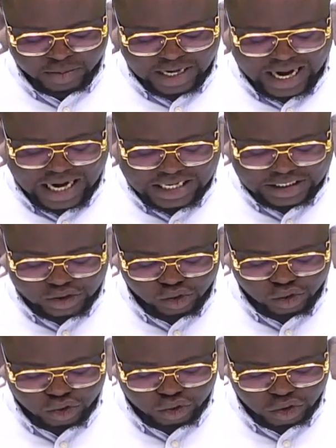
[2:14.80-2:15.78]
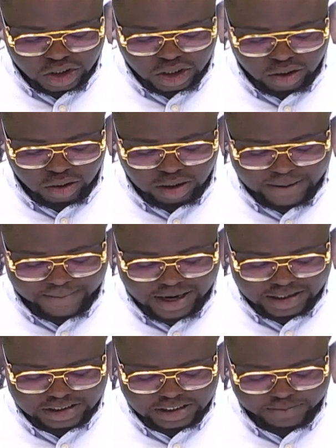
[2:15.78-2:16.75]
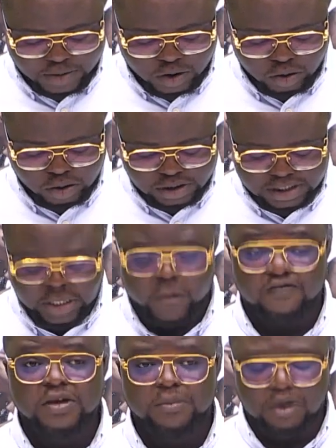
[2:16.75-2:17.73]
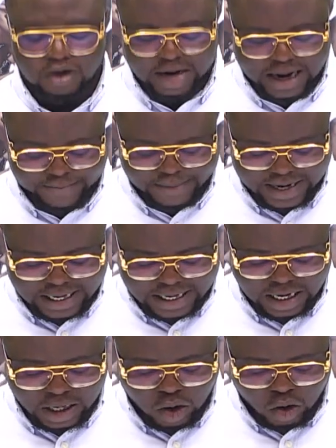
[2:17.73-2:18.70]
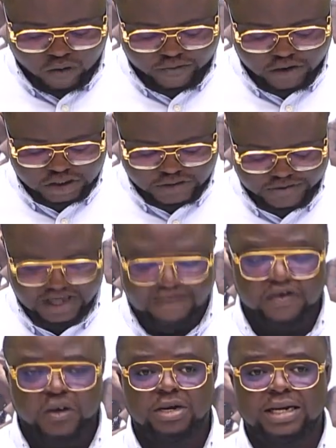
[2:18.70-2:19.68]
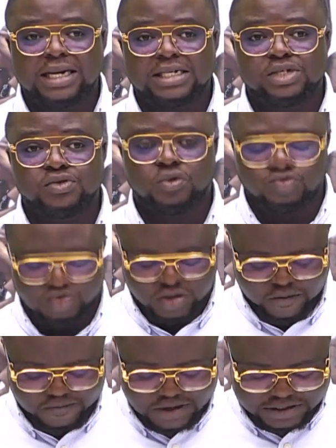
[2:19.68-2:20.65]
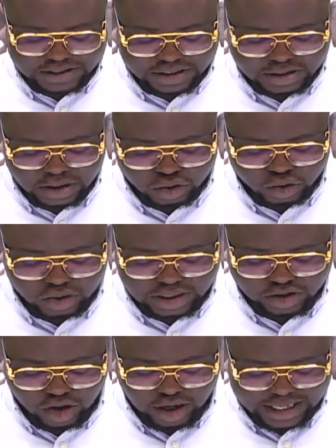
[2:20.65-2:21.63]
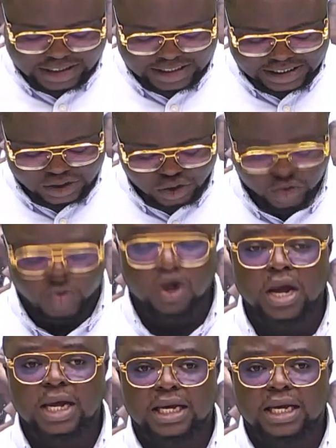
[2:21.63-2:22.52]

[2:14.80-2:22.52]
À l'issue du camp, les participants ont lancé un vibrant appel aux forces vives de la nation tout en félicitant toutes les organisations